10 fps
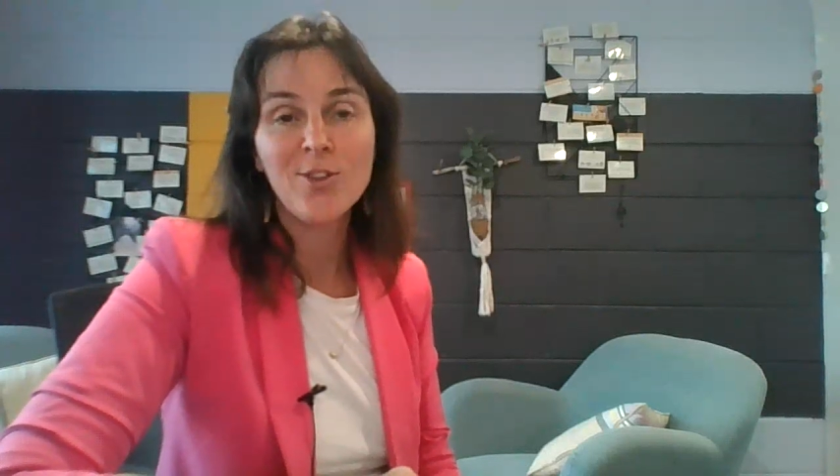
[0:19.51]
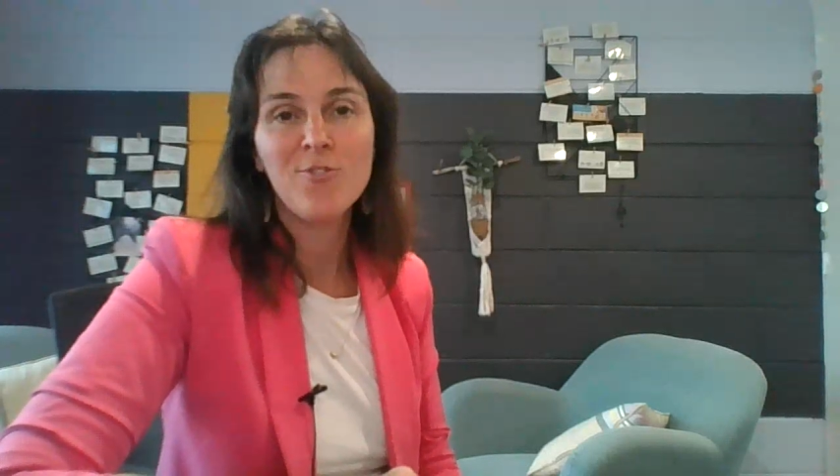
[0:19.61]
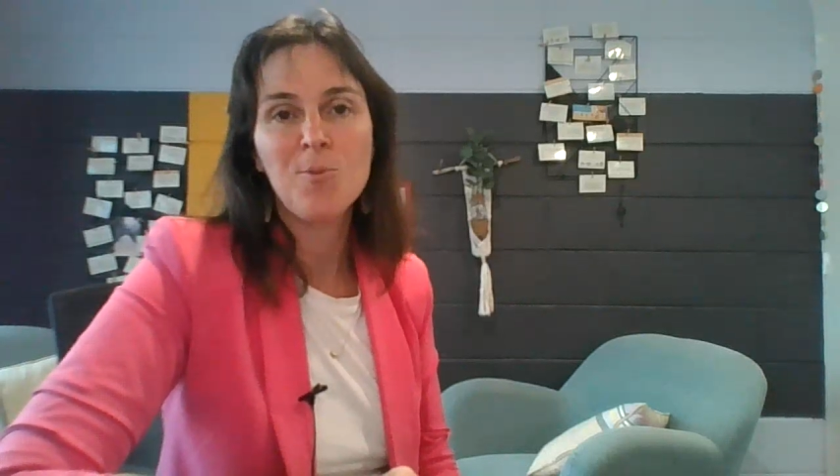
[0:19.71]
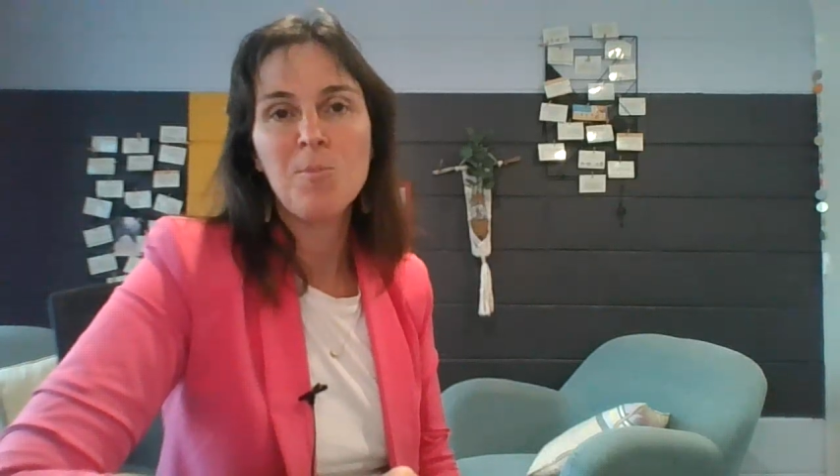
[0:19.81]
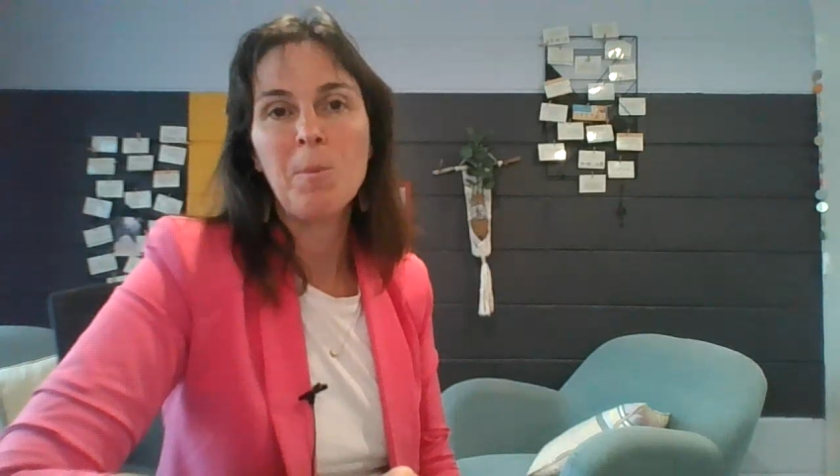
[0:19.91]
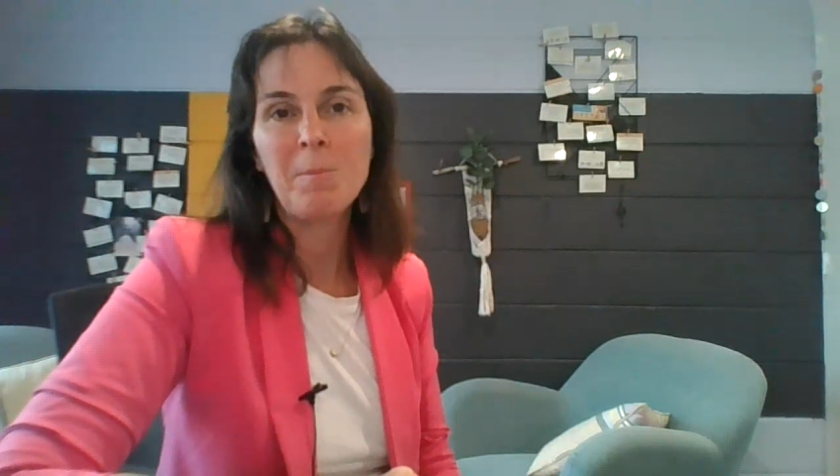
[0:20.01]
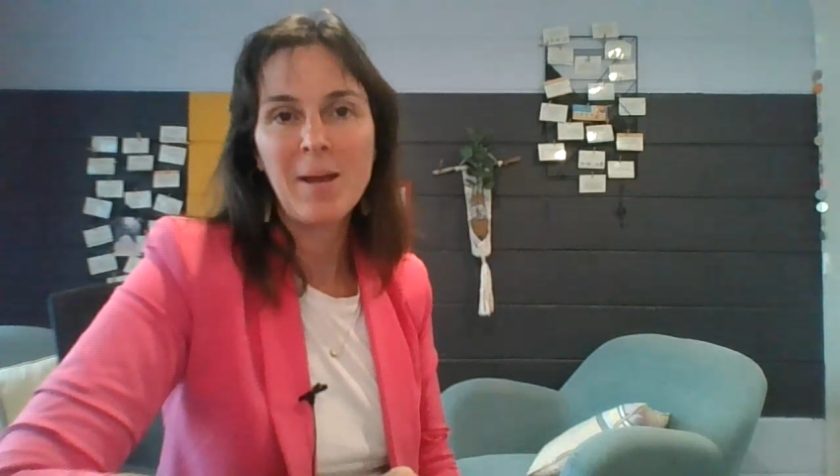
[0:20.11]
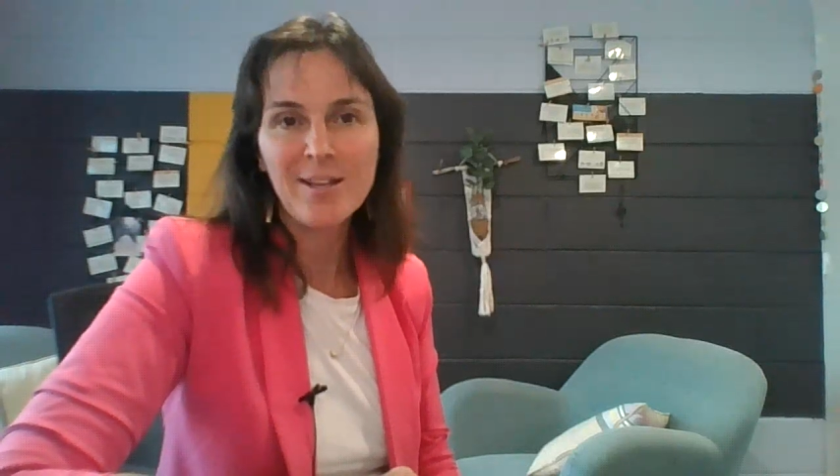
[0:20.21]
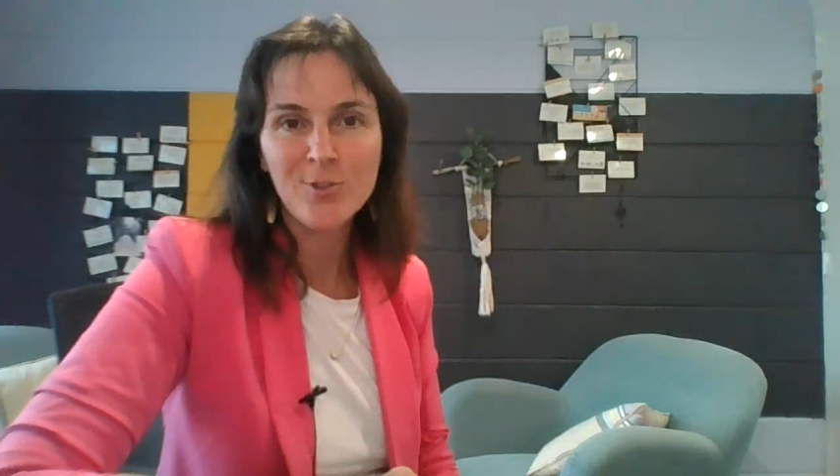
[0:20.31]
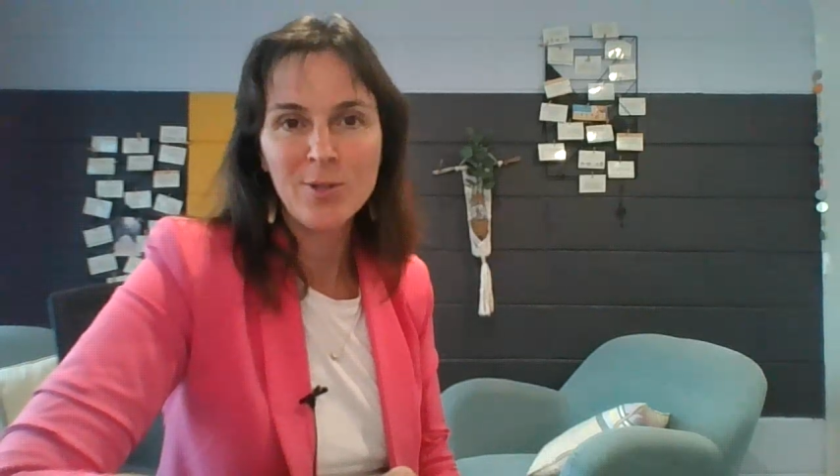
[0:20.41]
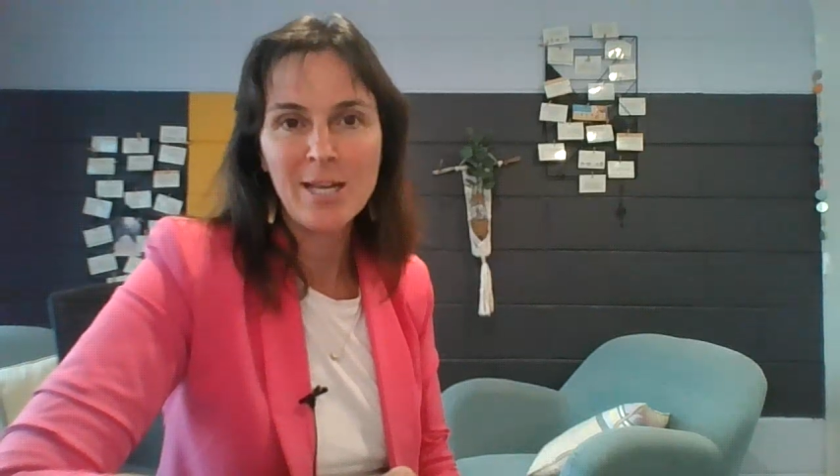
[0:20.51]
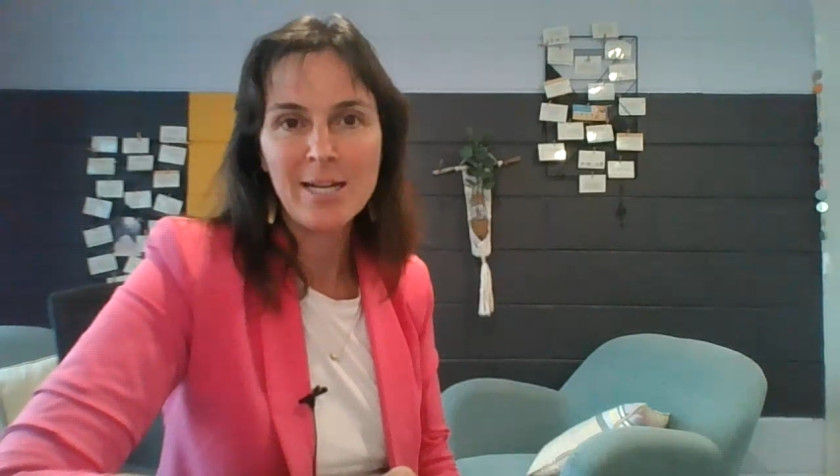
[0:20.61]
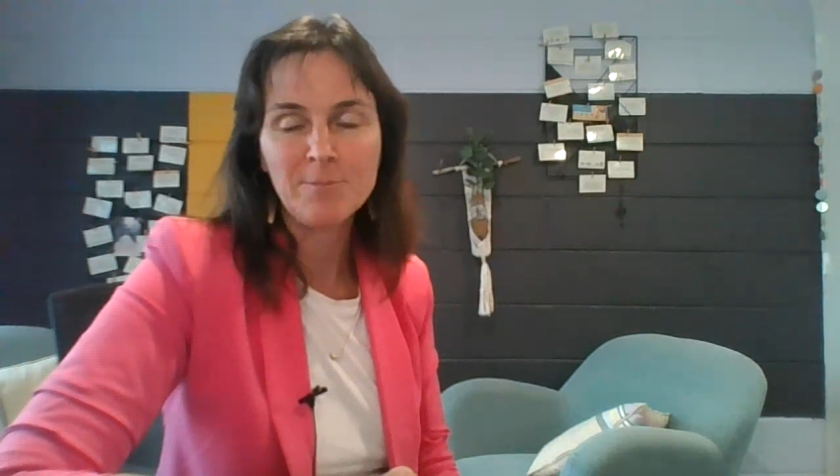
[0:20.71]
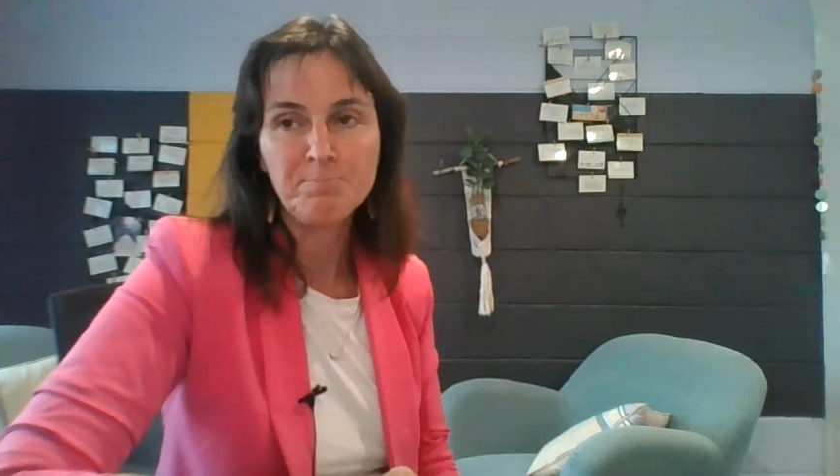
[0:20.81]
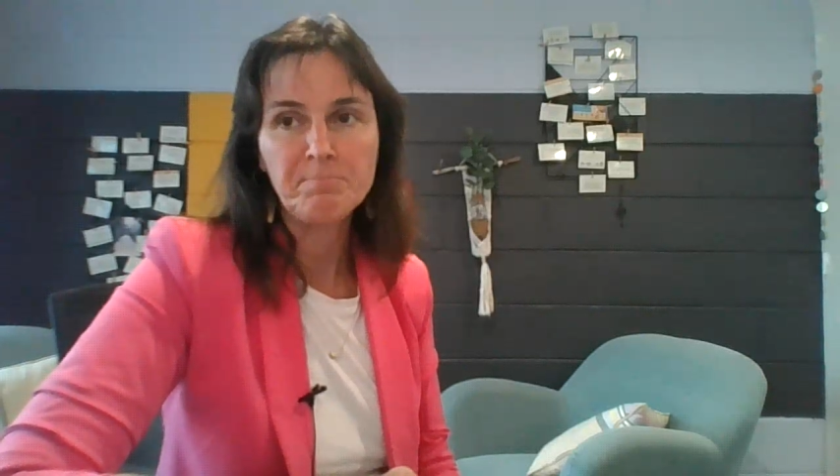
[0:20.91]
en développement personnel,